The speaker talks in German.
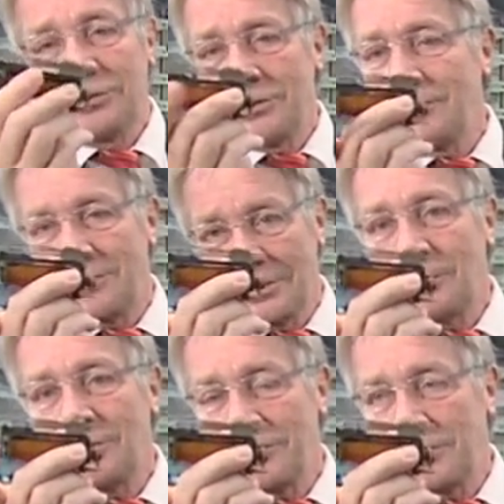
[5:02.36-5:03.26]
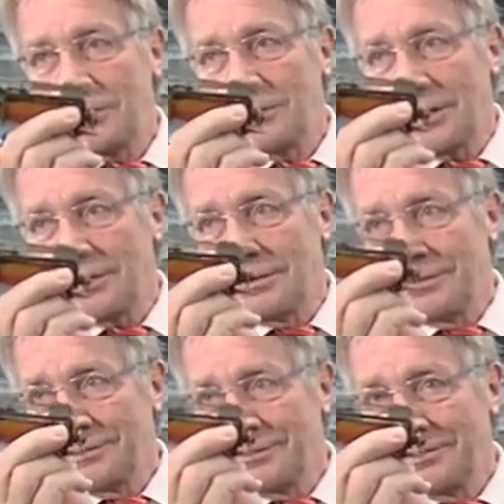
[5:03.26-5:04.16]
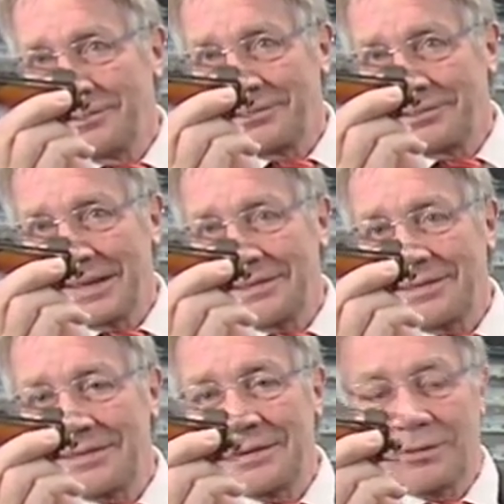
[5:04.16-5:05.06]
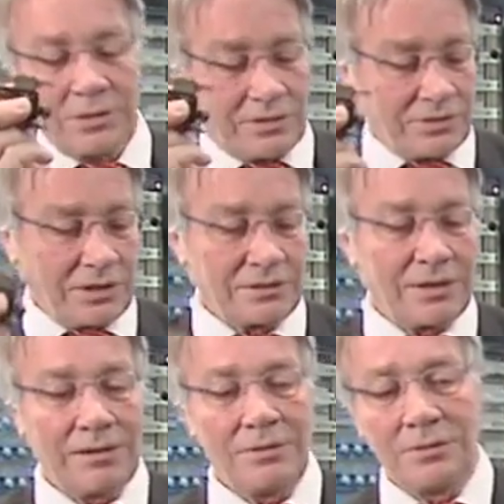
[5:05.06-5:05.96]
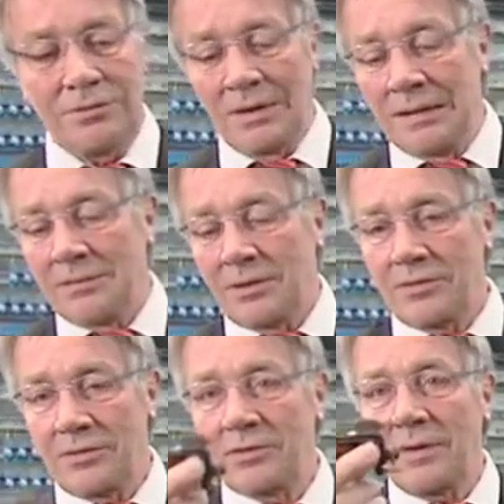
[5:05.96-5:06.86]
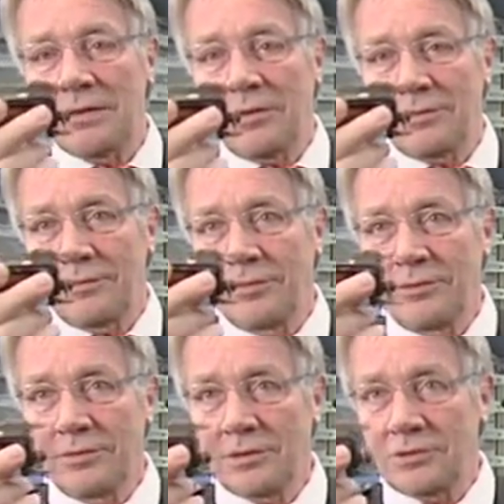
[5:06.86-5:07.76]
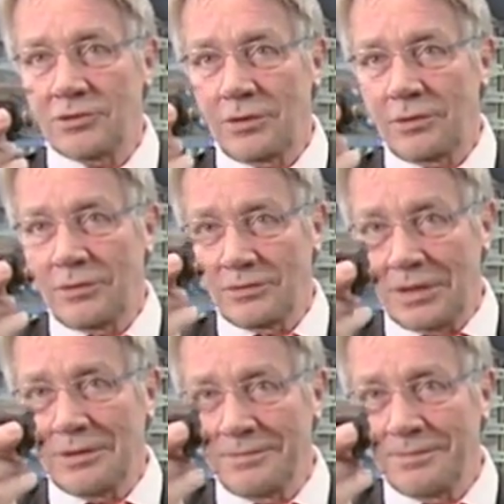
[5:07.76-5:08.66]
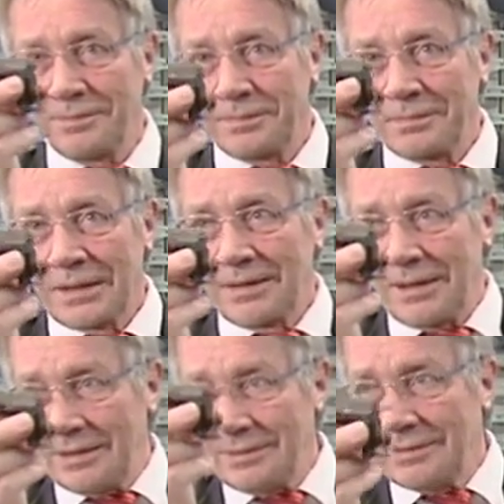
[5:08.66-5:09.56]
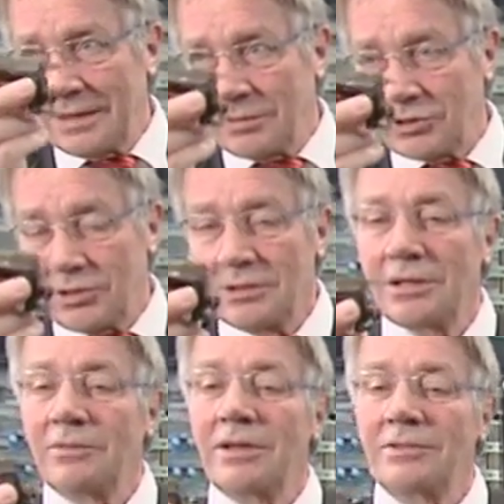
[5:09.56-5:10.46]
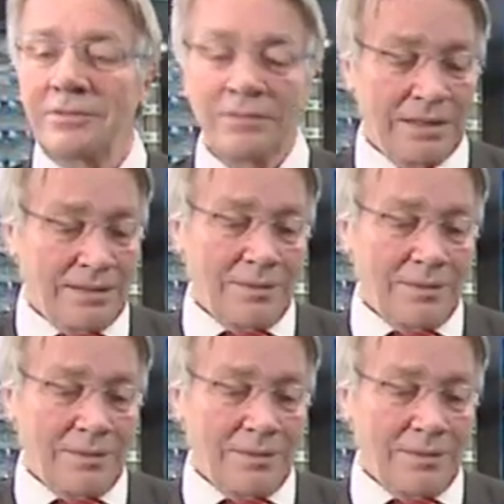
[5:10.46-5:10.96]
Und das ist genau das Digitale. Das ist genau das Digitale. Und da sind 2500 Stück von denen in der Maschine gewesen.